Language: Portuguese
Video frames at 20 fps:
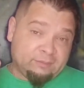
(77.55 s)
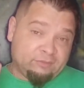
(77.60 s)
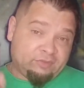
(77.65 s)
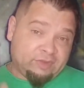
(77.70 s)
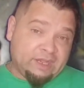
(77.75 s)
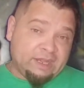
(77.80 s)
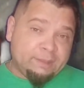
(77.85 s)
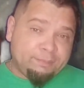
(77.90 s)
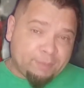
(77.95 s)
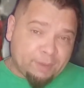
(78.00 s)

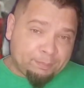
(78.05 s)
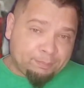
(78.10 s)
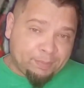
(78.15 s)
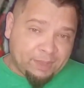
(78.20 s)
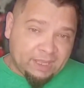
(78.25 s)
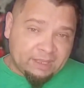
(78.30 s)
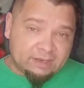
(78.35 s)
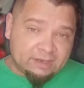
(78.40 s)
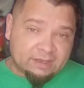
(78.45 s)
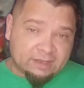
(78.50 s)
Felipe
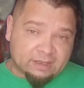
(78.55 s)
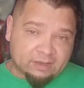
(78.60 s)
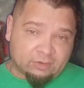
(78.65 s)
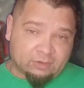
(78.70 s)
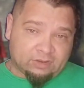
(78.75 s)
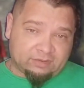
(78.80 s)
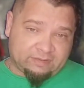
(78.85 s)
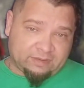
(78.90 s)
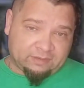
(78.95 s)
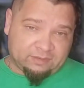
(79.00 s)
Pena
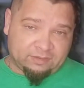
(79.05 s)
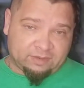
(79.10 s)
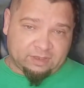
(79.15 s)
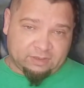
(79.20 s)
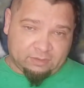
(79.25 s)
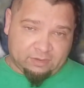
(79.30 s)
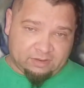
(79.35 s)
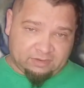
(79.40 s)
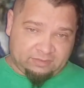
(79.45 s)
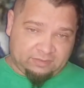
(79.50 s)
gosta do
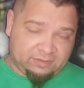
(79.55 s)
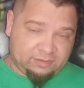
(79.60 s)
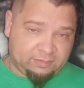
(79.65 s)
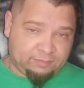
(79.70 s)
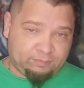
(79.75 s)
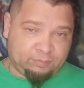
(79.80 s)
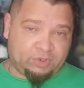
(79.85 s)
negócio.